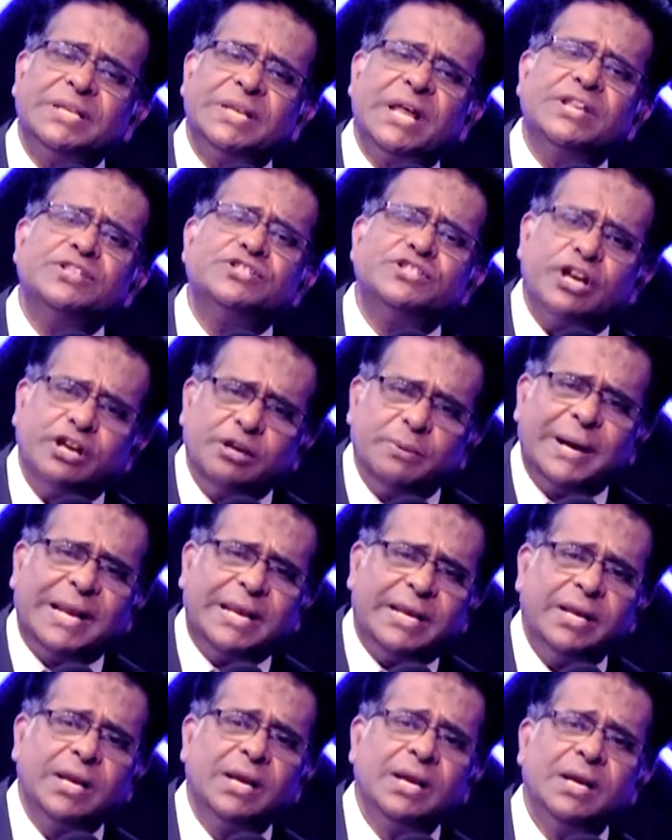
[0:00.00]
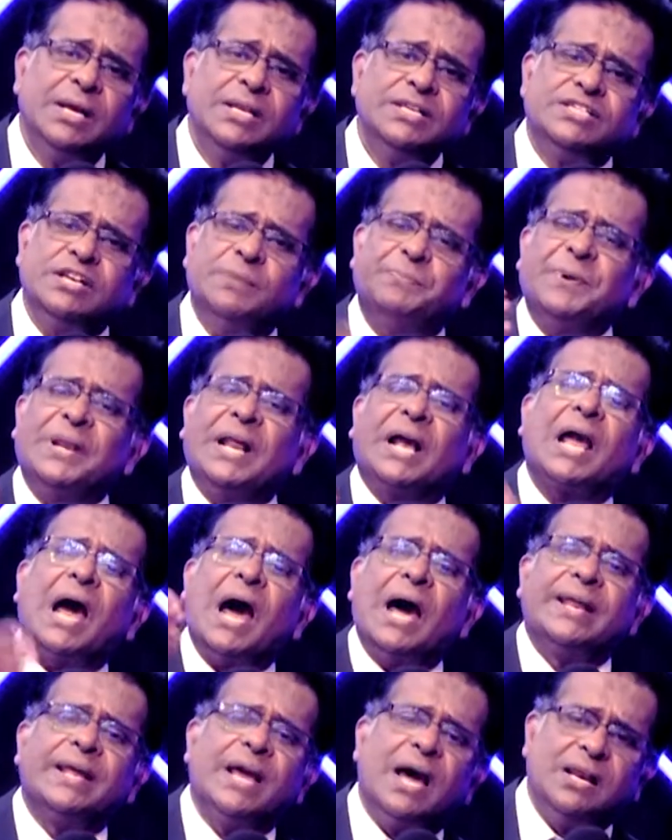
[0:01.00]
నేను చెయ్యమని చెప్పిన
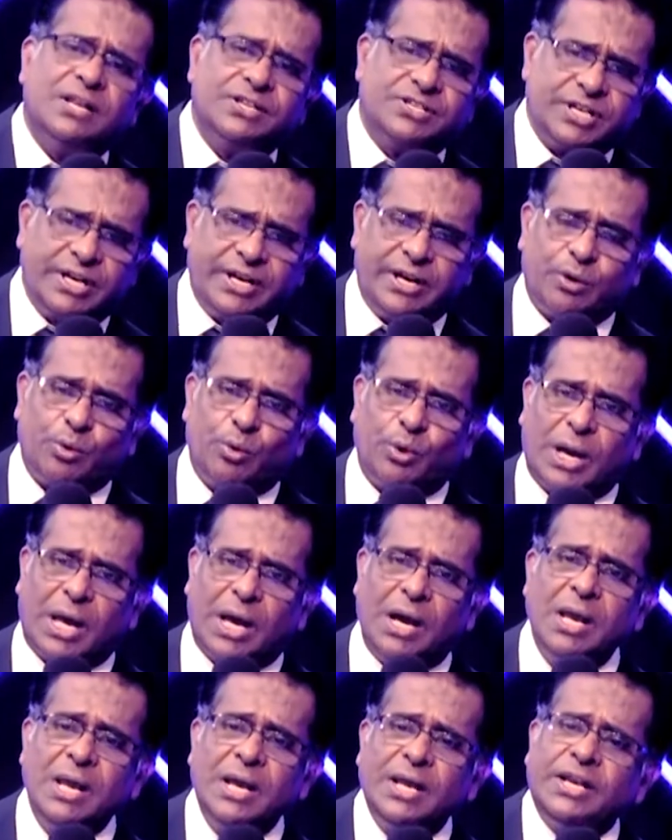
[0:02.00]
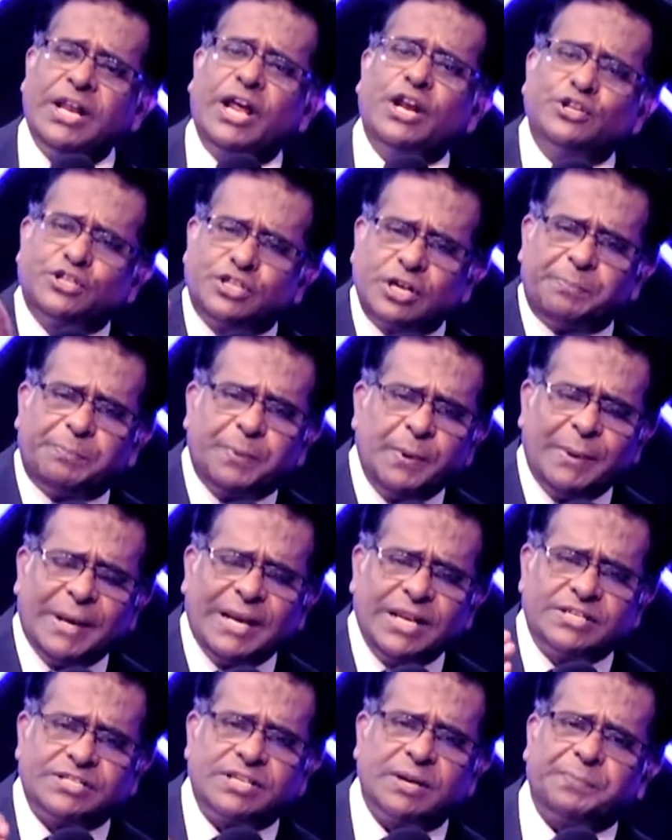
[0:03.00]
కార్యాలు చేయకుండా నేను
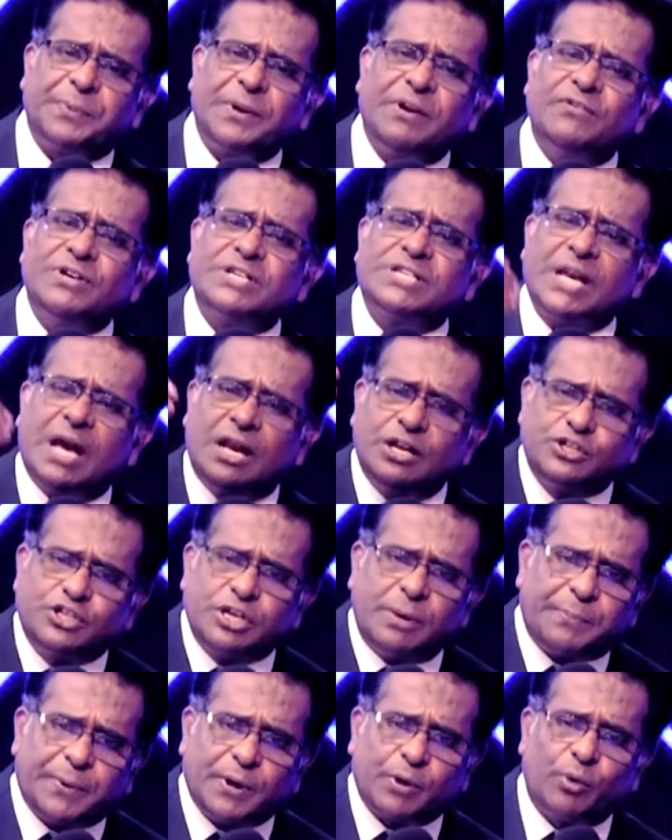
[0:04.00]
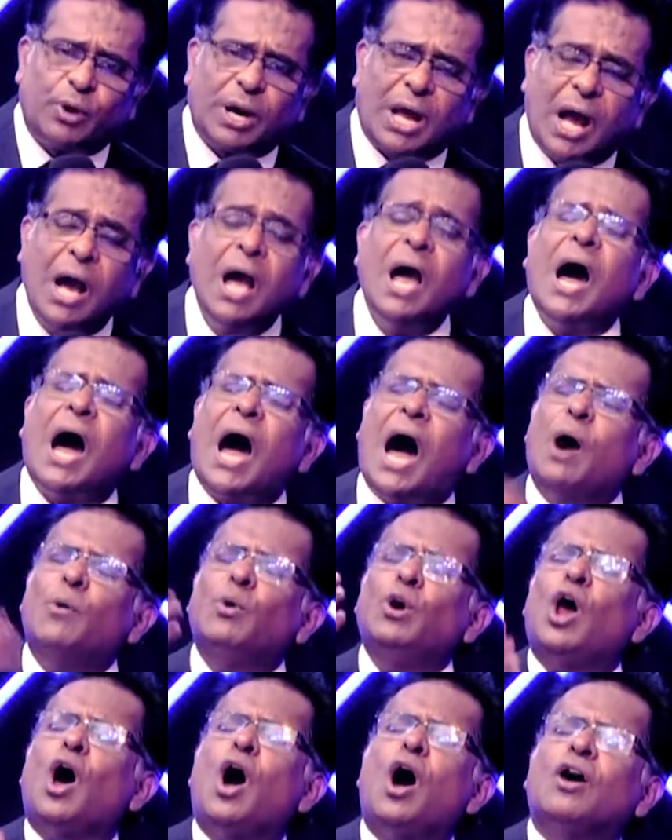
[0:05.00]
చెప్పమని చెప్పిన విషయాలు చెప్పకుండా హౌ
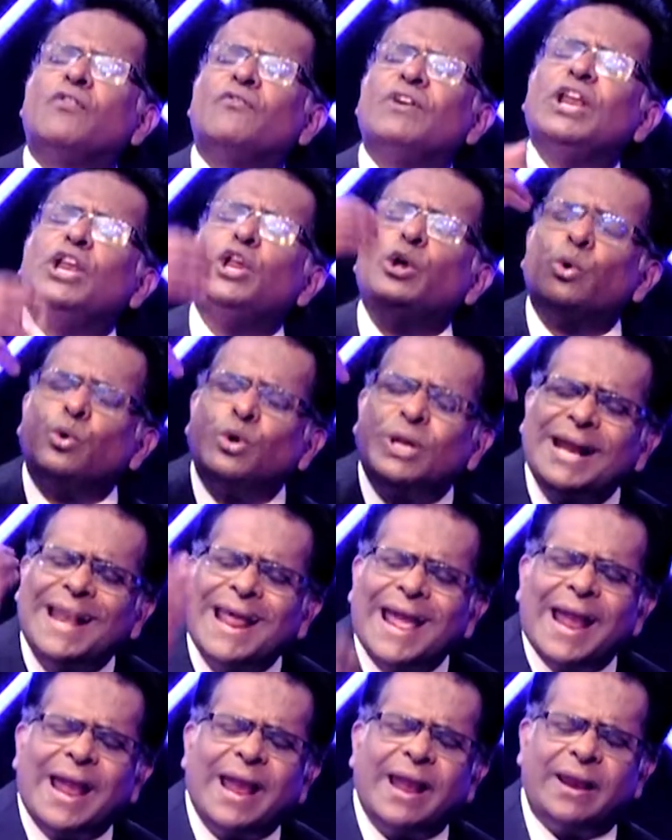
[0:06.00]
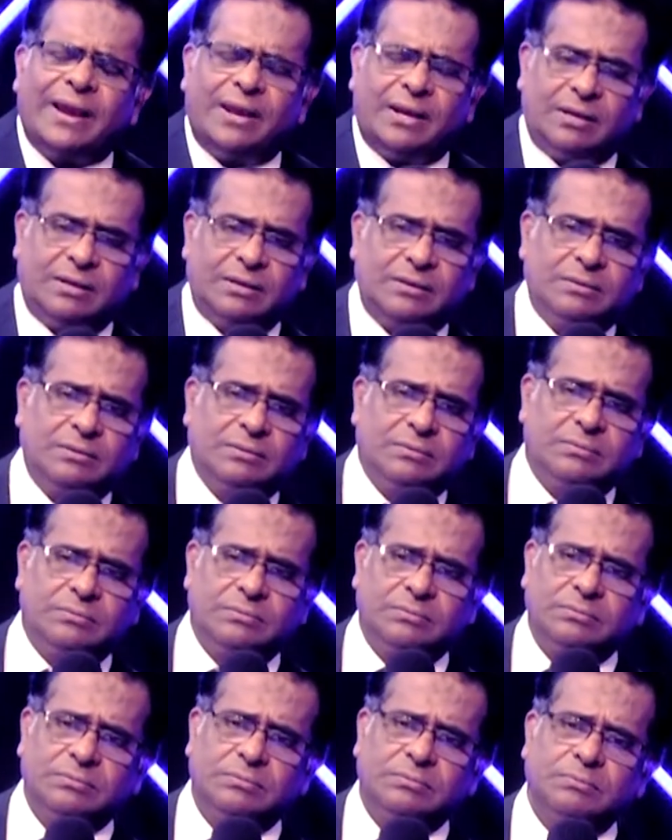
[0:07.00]
లాంగ్ విల్ యూ డిలే
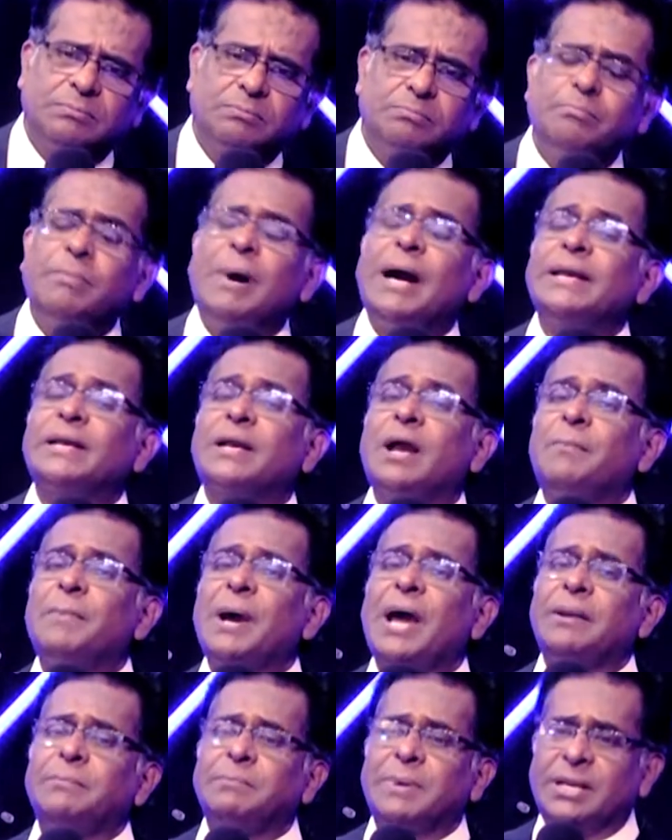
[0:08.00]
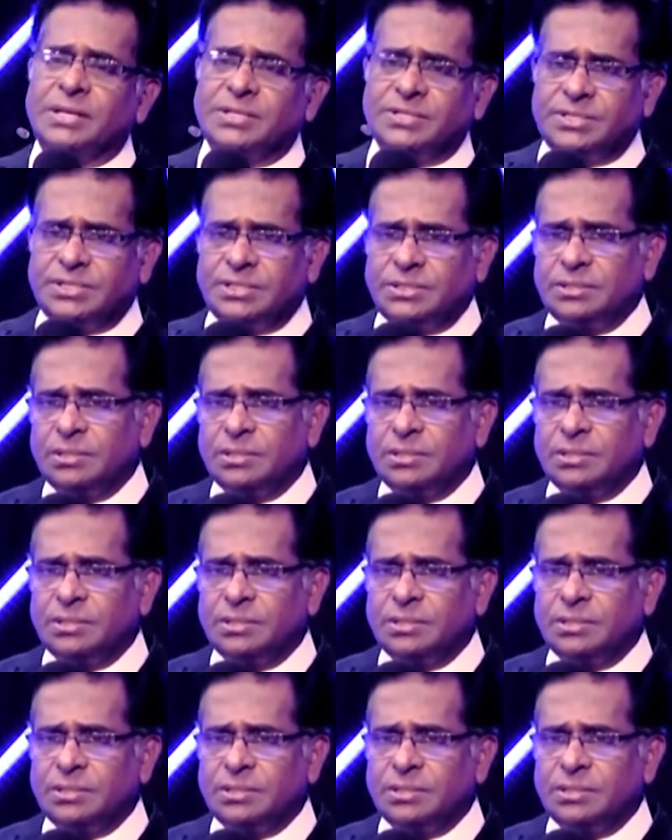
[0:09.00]
మై కమాండ్మెంట్స్